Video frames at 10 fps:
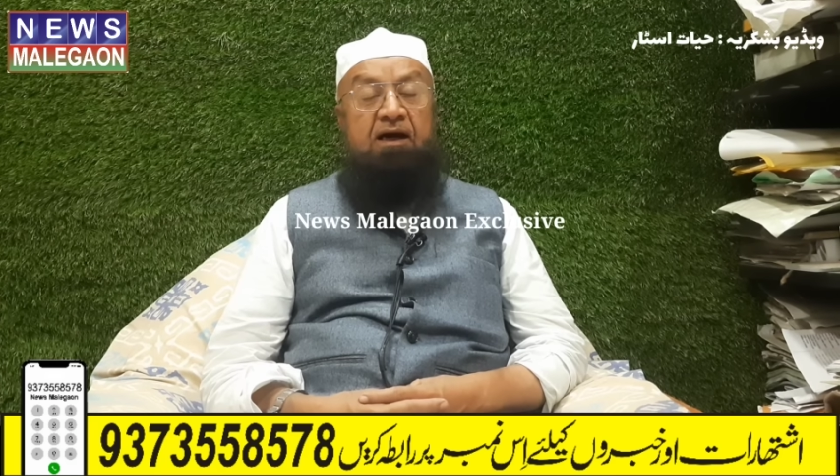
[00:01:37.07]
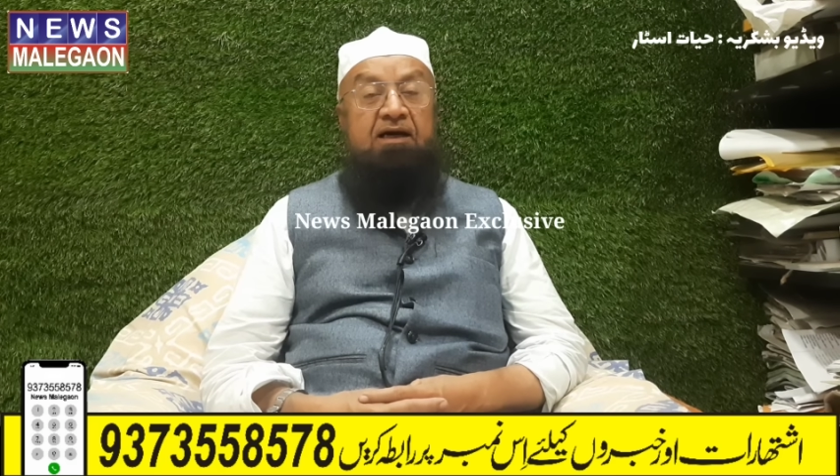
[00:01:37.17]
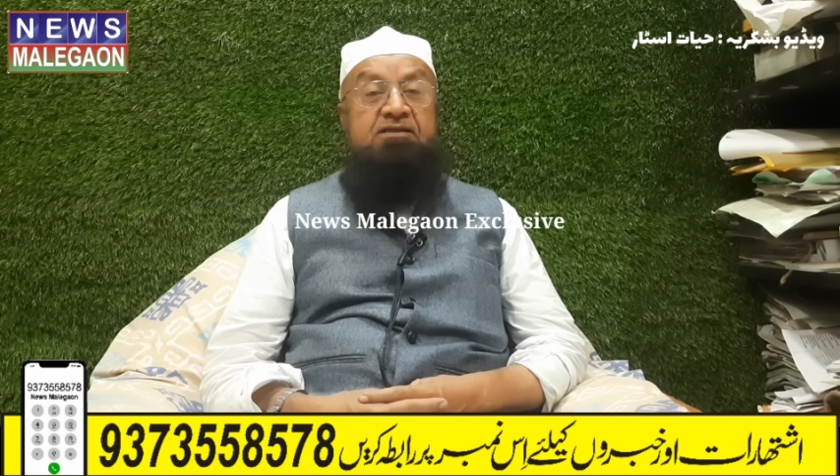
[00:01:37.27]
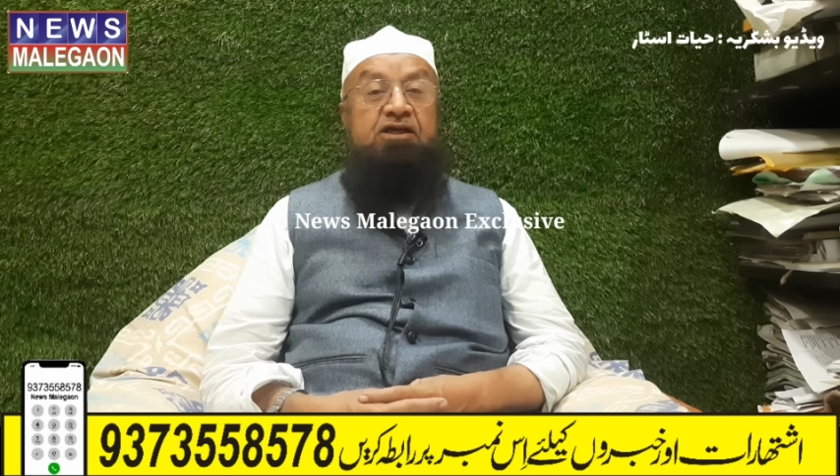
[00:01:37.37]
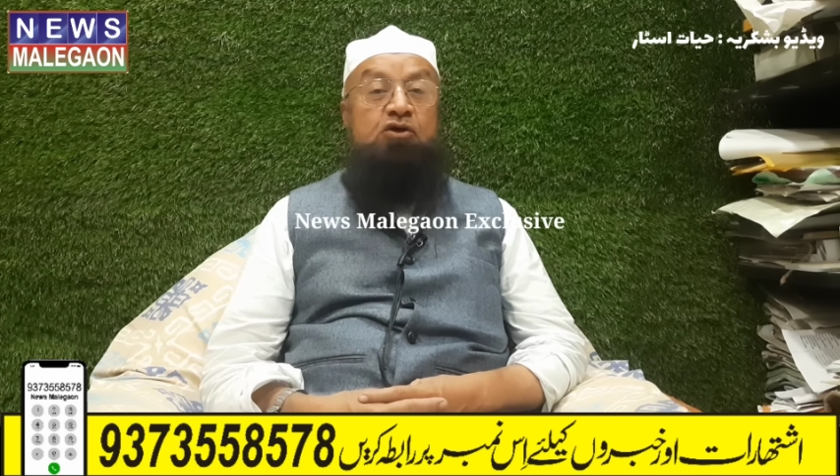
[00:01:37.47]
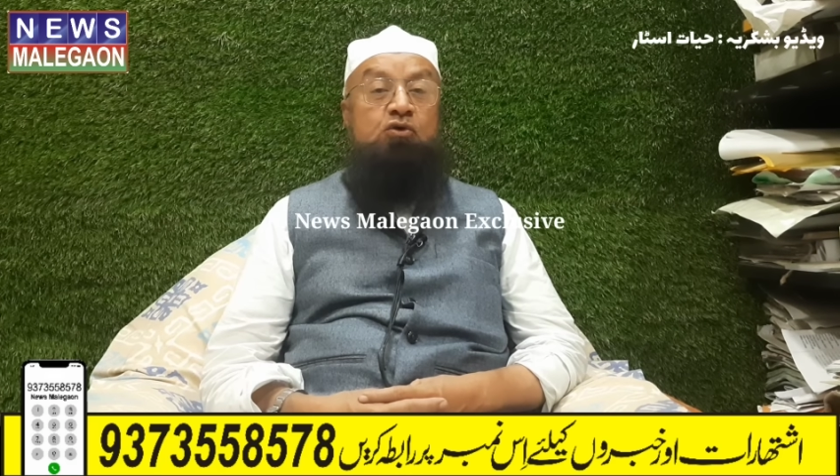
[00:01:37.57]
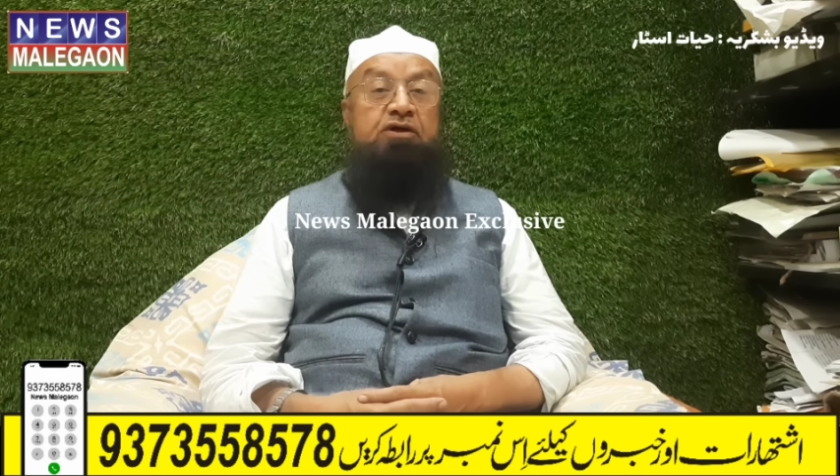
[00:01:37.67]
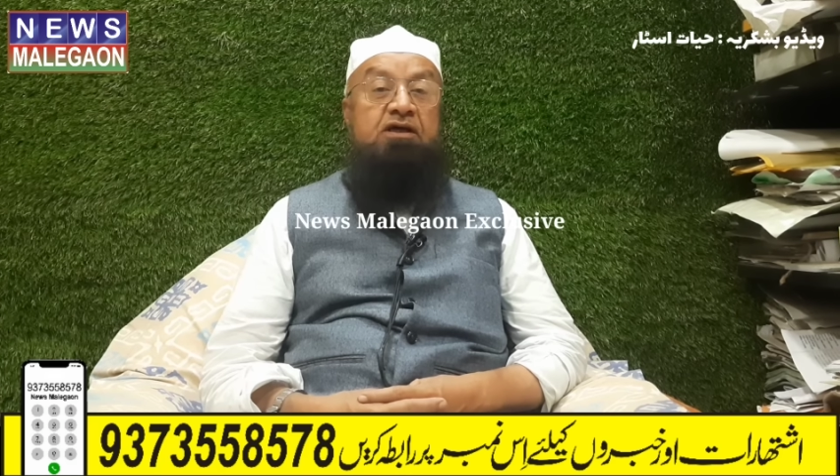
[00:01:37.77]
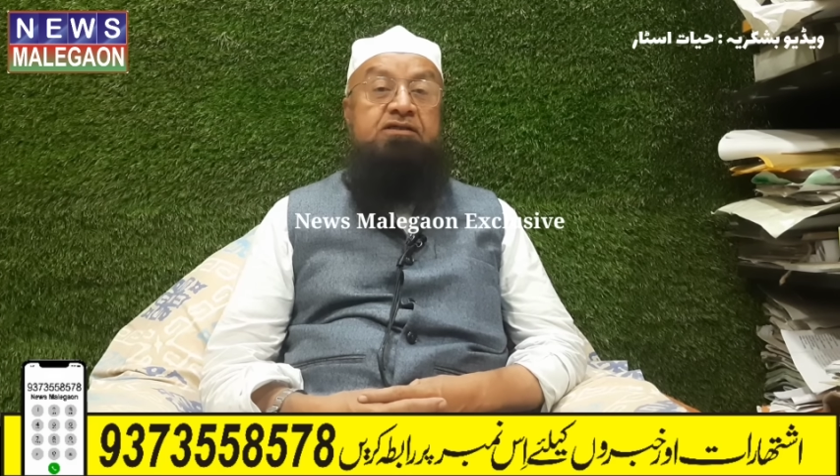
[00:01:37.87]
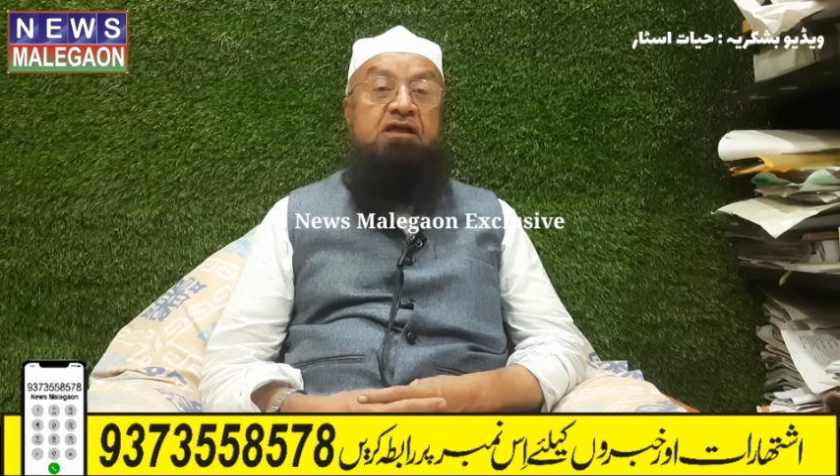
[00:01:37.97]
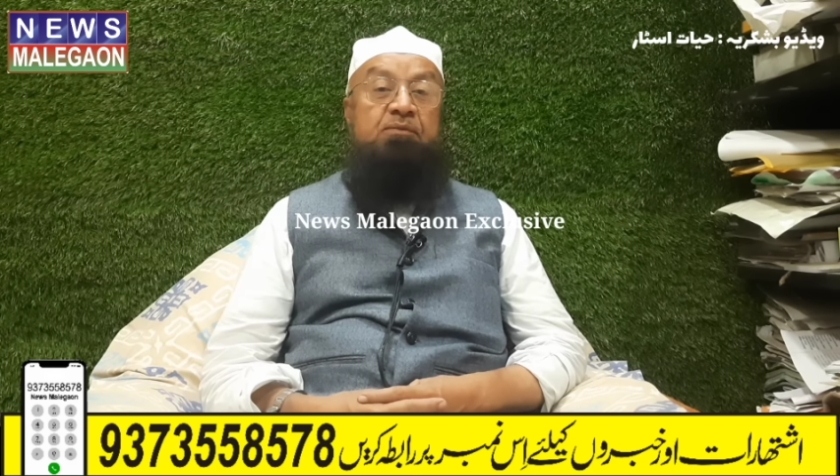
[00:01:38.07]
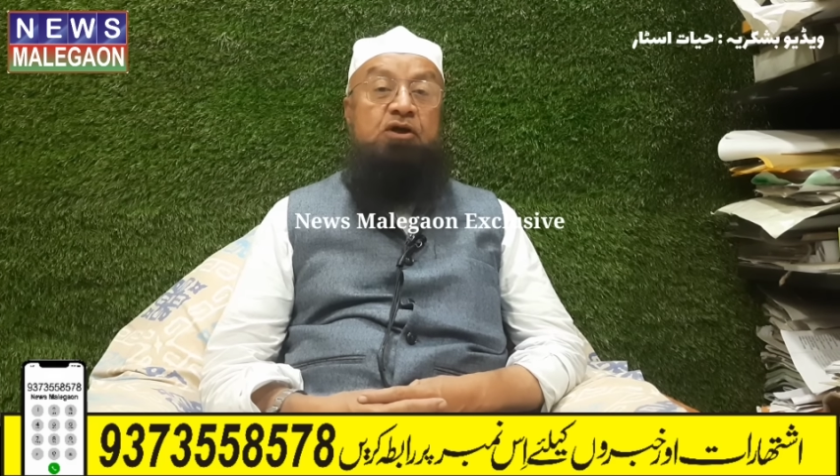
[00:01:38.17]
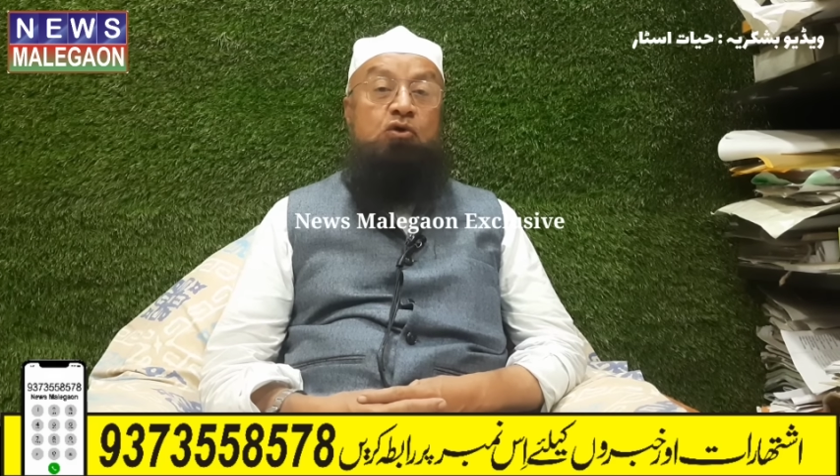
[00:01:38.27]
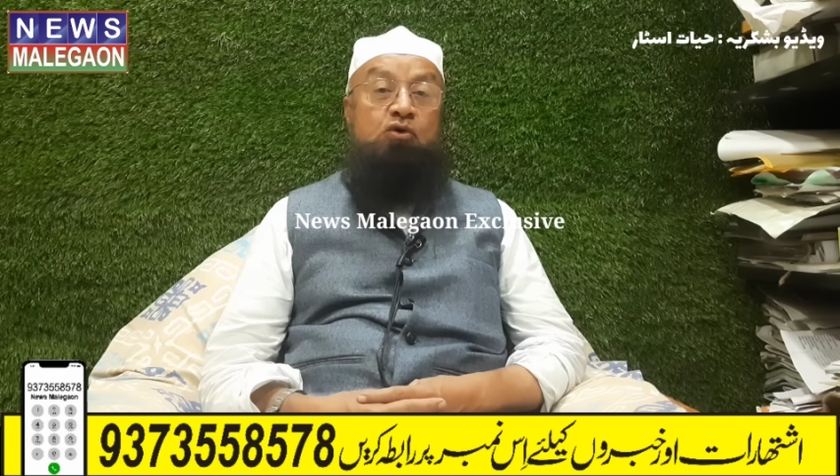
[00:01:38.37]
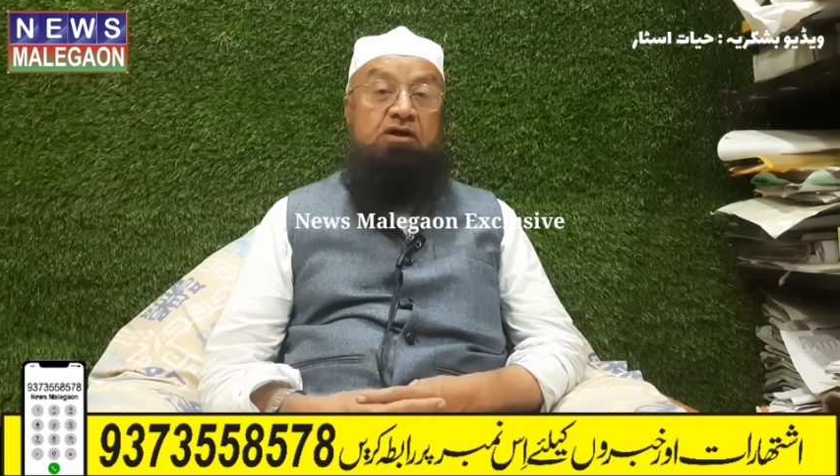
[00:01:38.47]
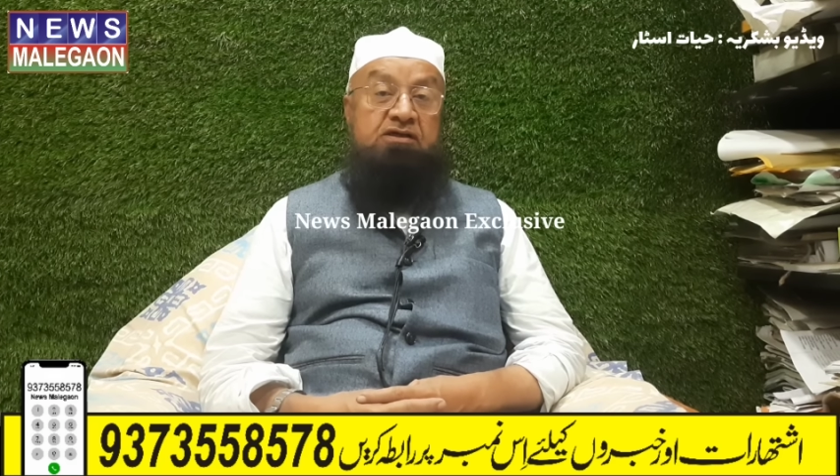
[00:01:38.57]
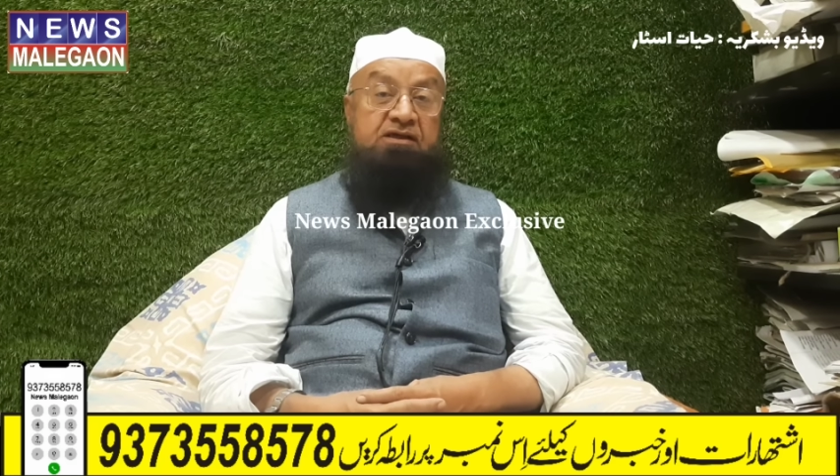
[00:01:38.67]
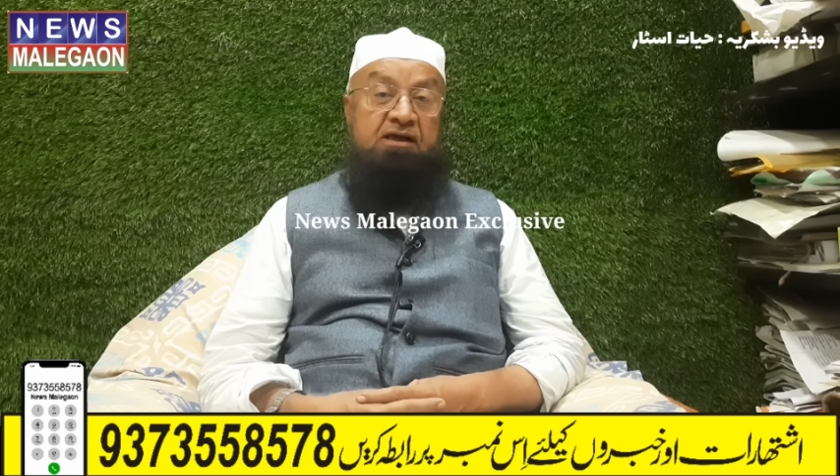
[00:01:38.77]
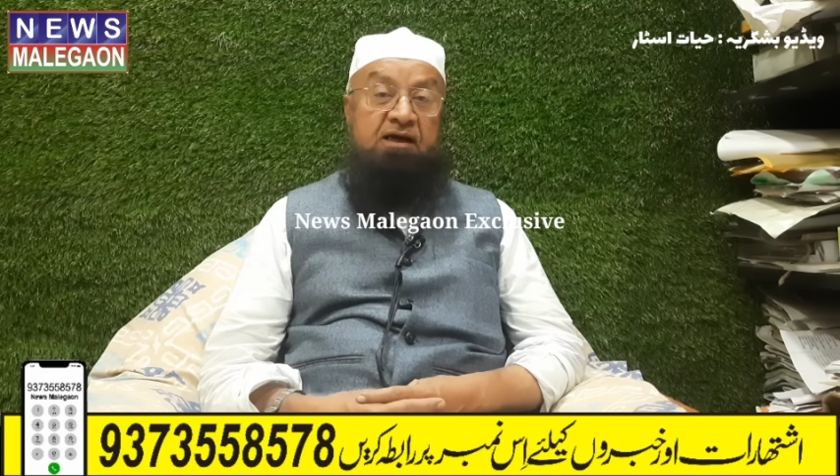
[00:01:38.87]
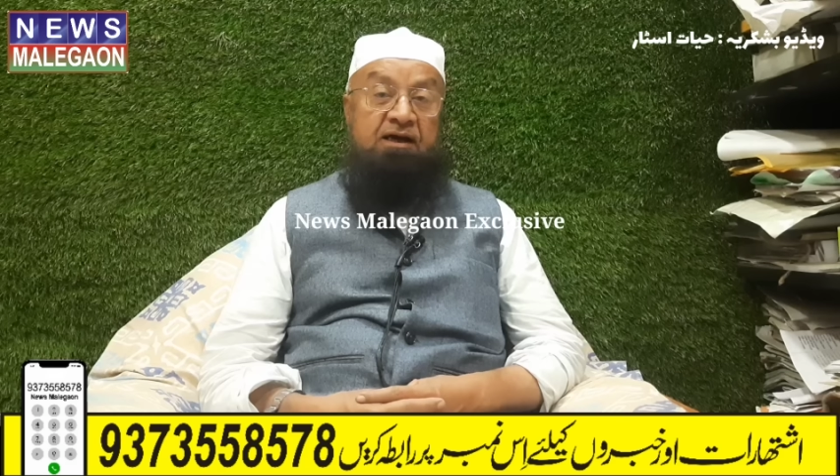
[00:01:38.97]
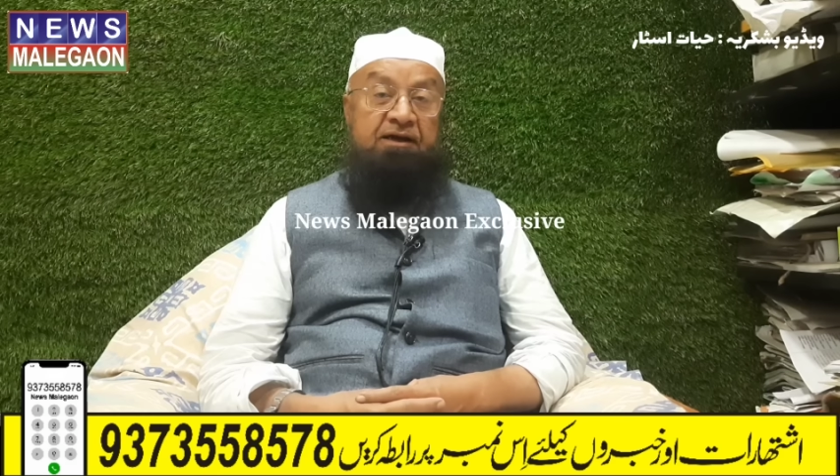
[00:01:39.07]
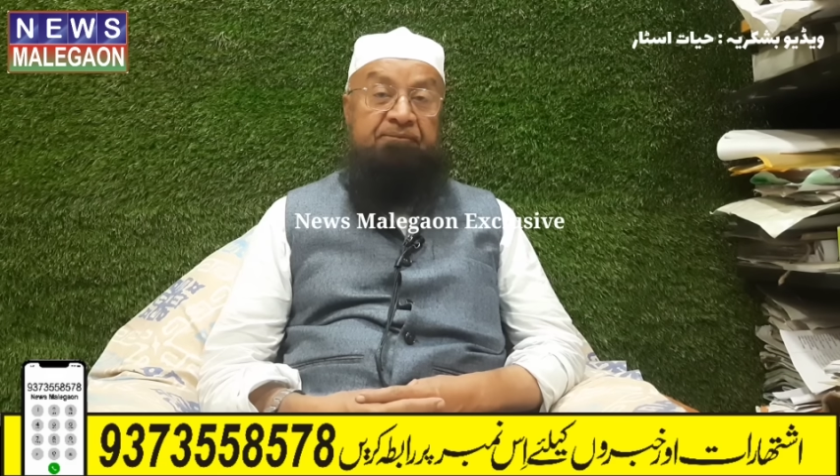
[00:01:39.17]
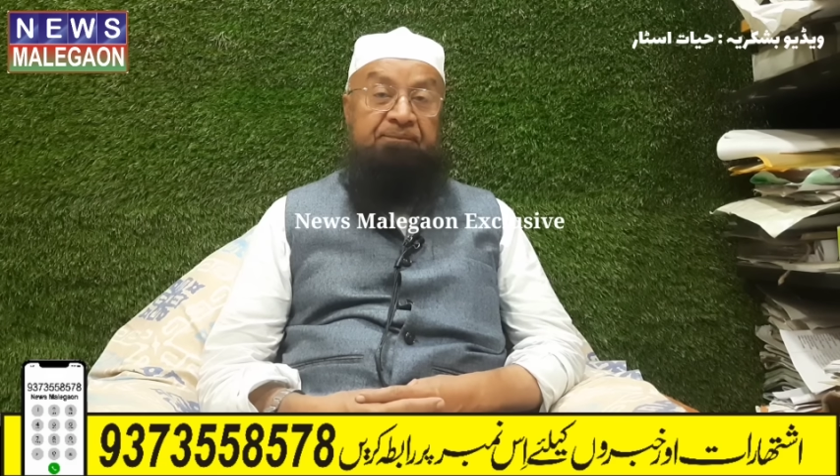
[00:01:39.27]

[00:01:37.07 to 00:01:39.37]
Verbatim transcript: ऐसे कोई अजनबी लोग नज़र आएँ